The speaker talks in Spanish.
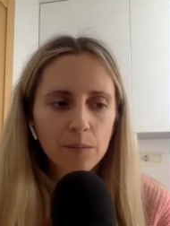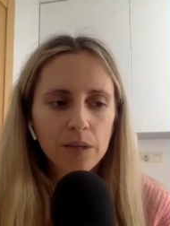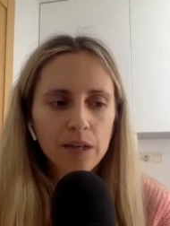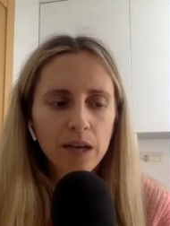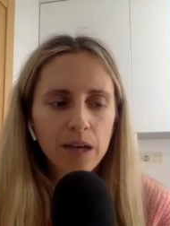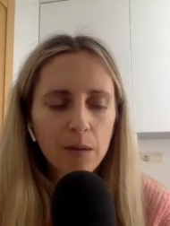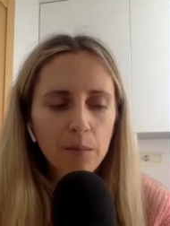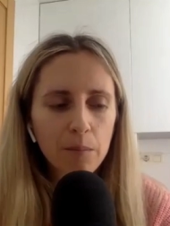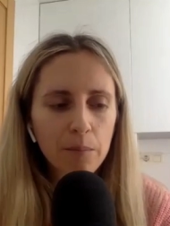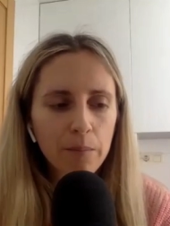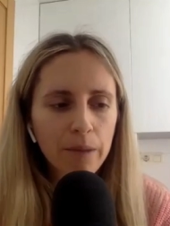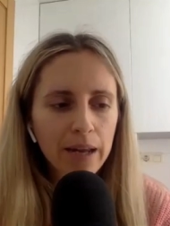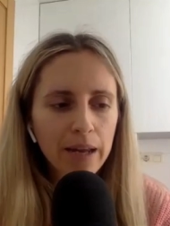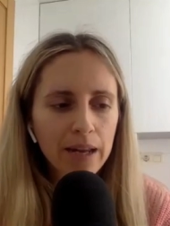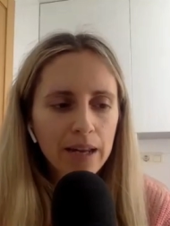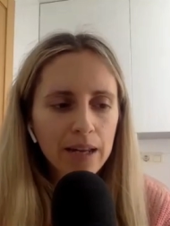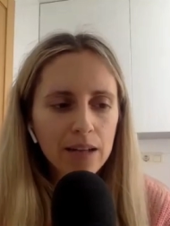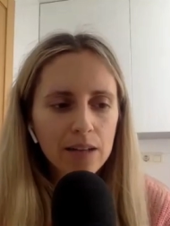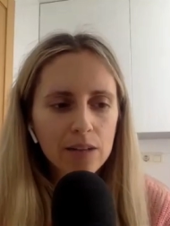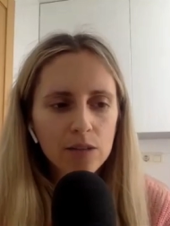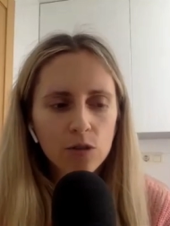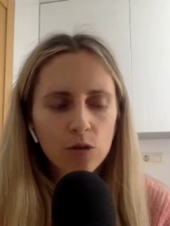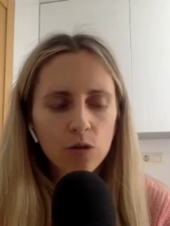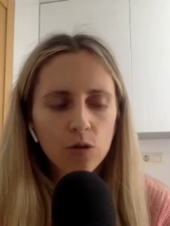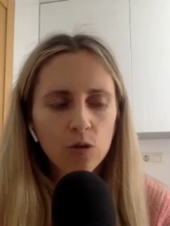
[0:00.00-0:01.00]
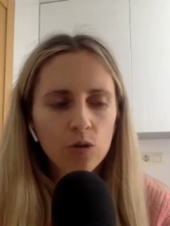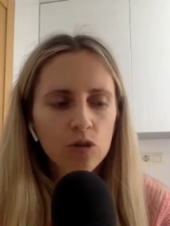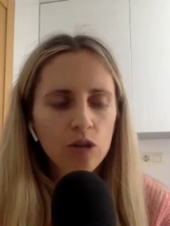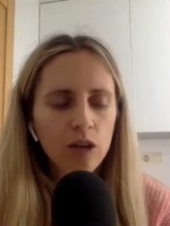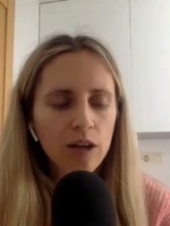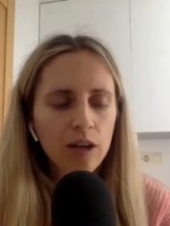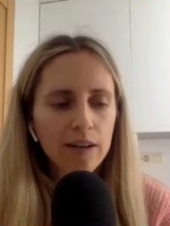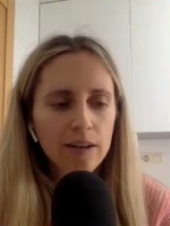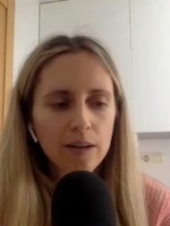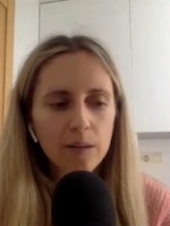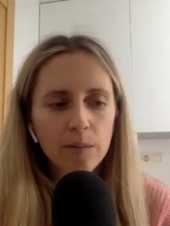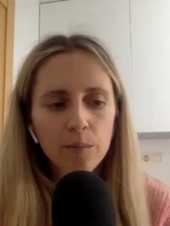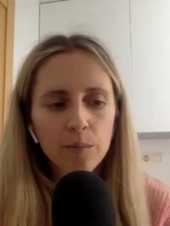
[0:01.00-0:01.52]
enviar mails o
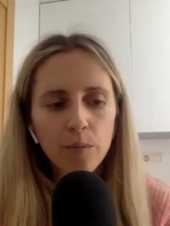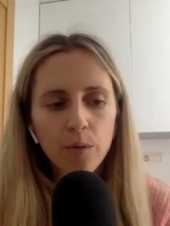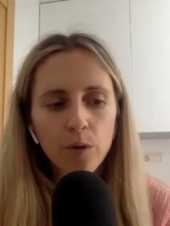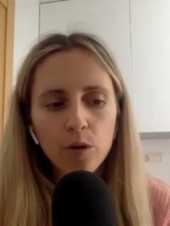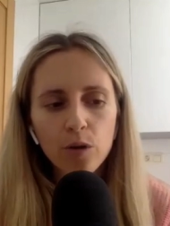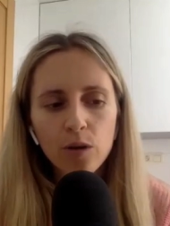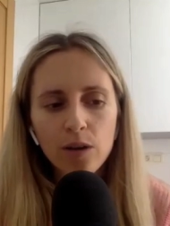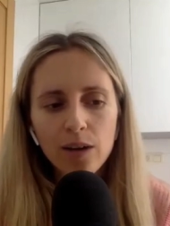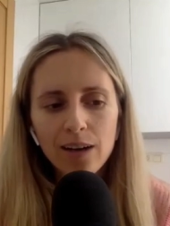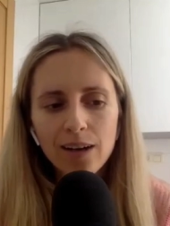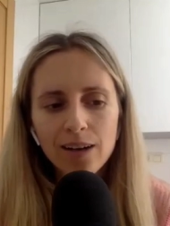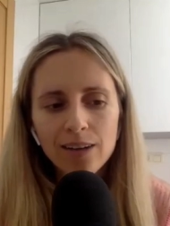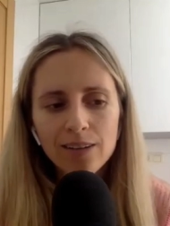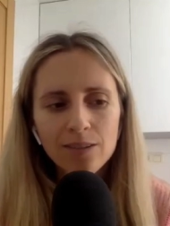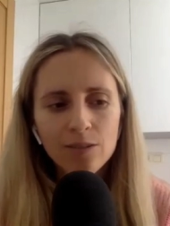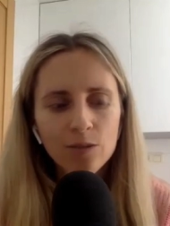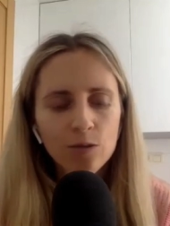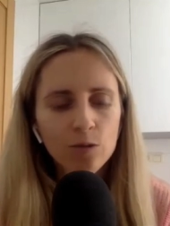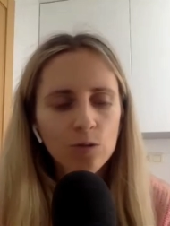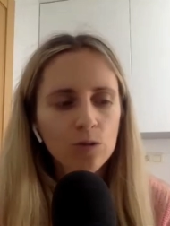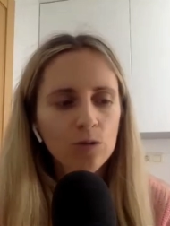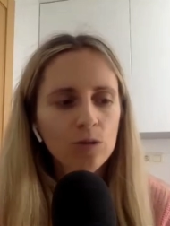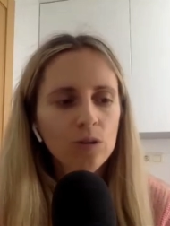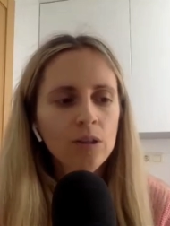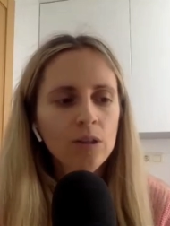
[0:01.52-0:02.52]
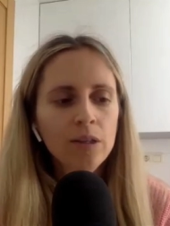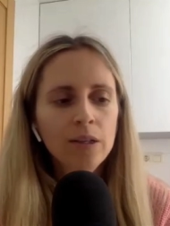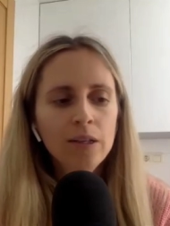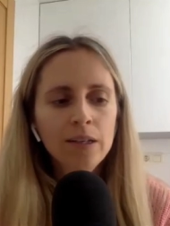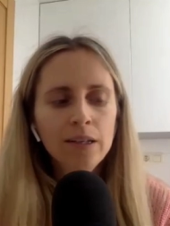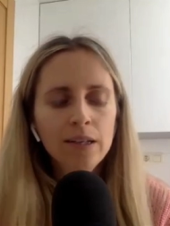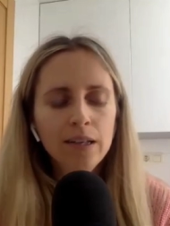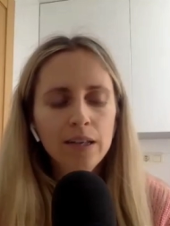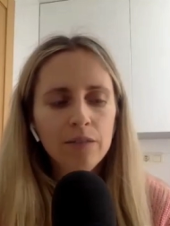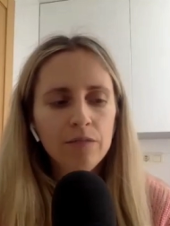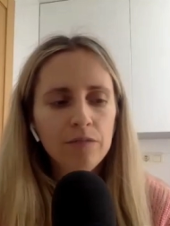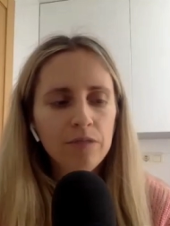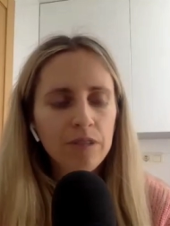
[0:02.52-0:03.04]
salir en podcast o,
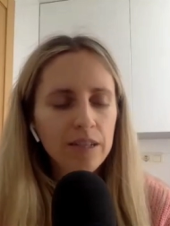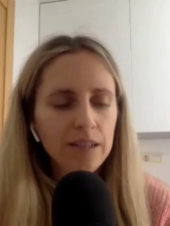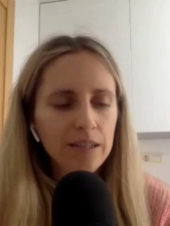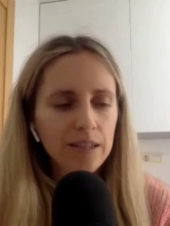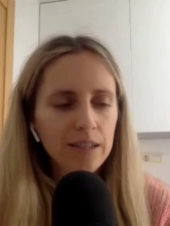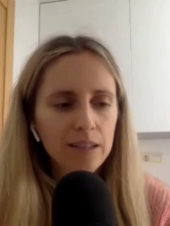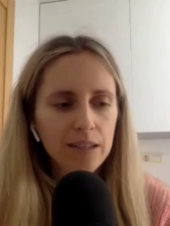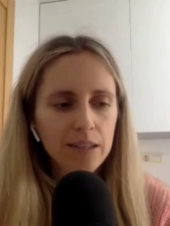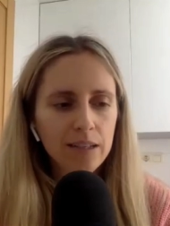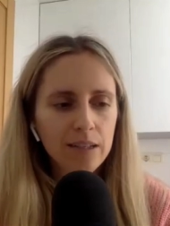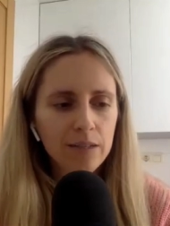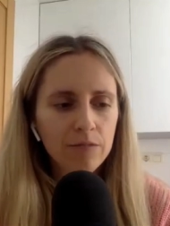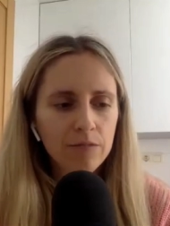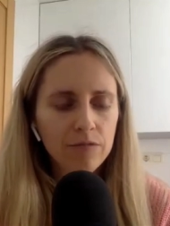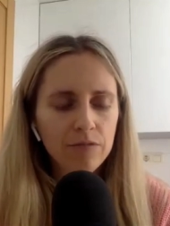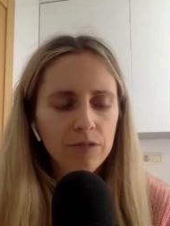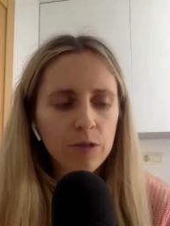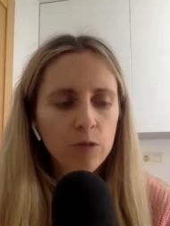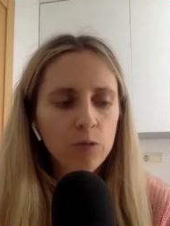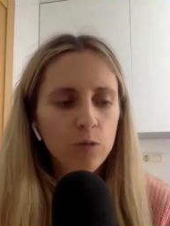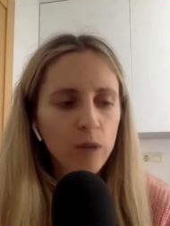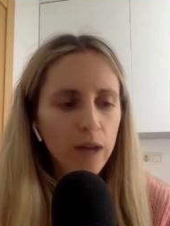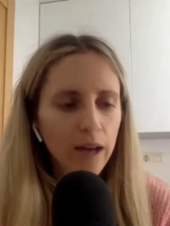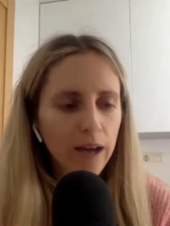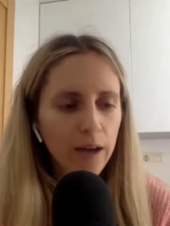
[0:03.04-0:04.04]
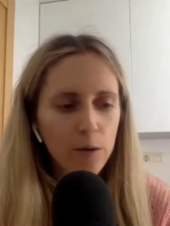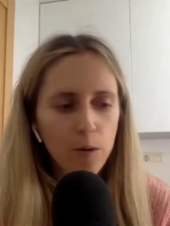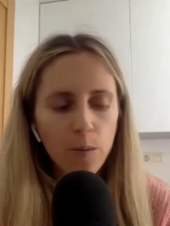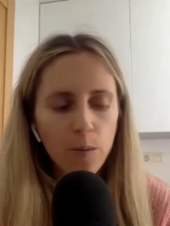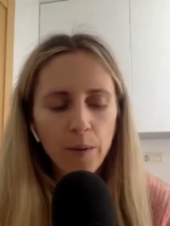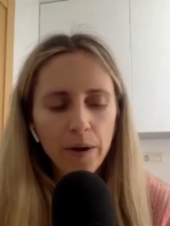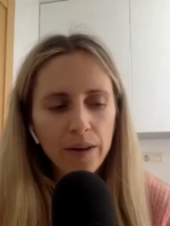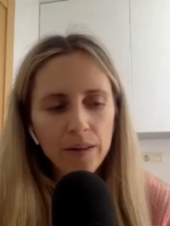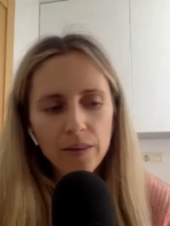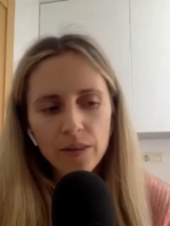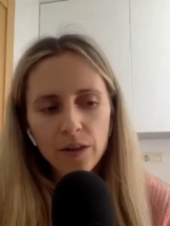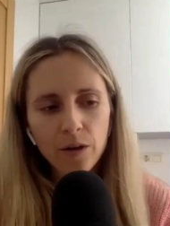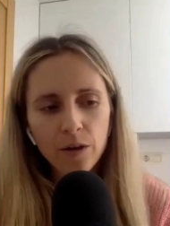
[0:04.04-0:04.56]
en fin, eh, figurar o
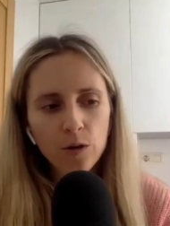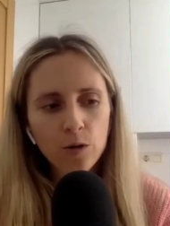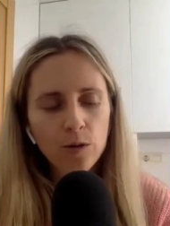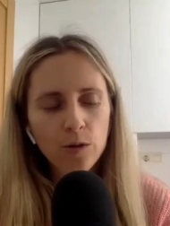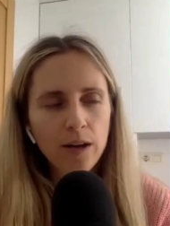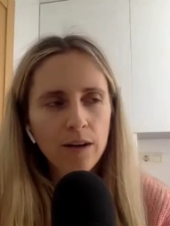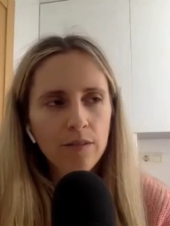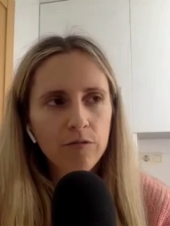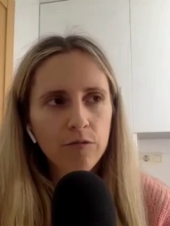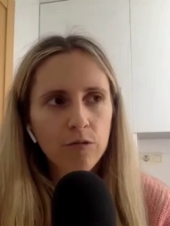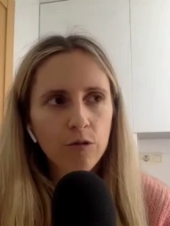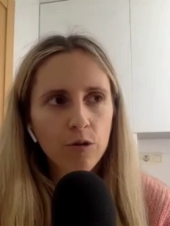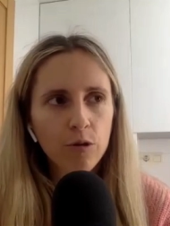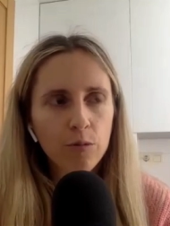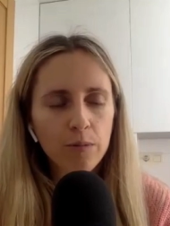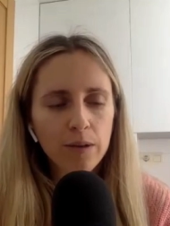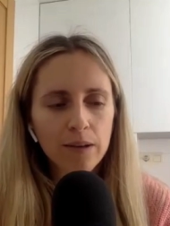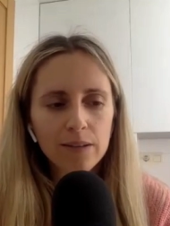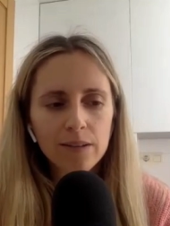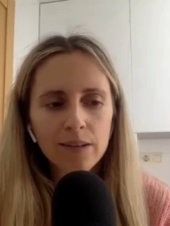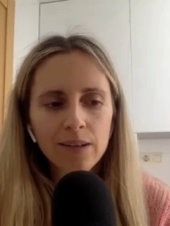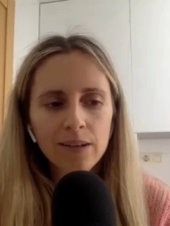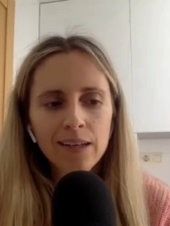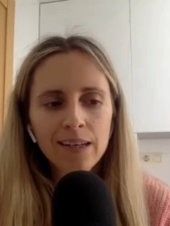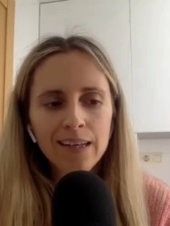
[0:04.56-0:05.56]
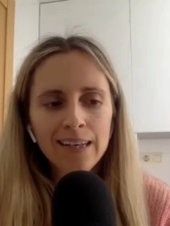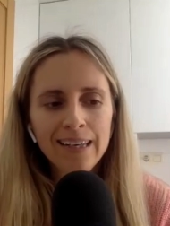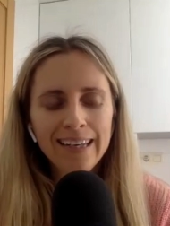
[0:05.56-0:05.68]
aparecer de otras formas.